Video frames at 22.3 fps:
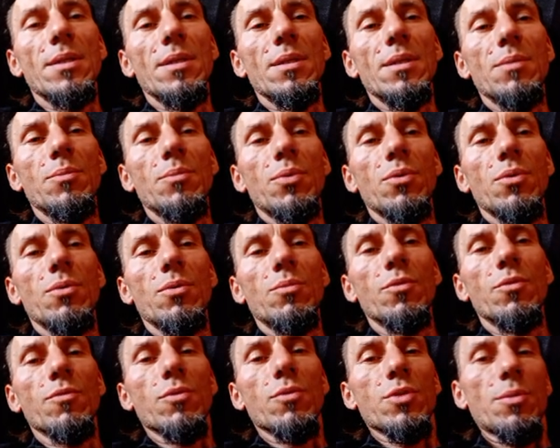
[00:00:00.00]
bo
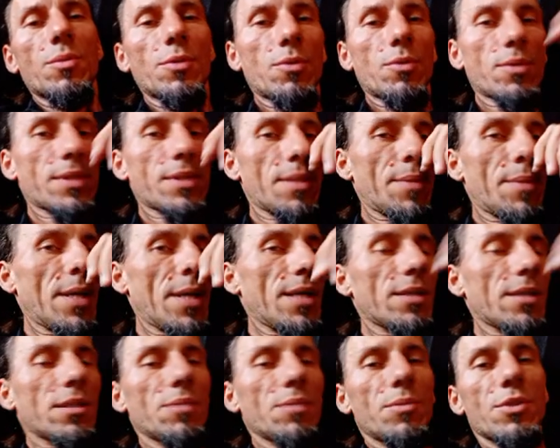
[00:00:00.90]
mówił, że będą
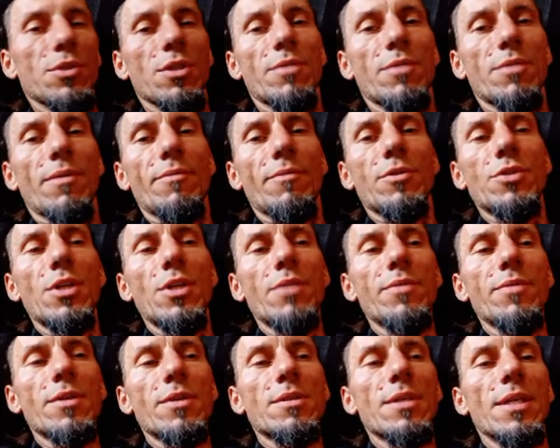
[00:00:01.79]
zamachy i będzie krwawy
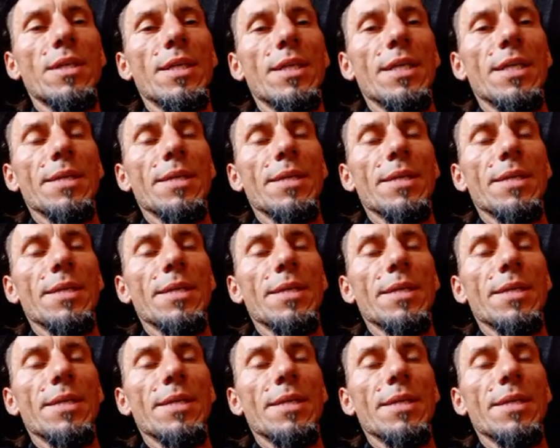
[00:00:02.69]
czerwiec.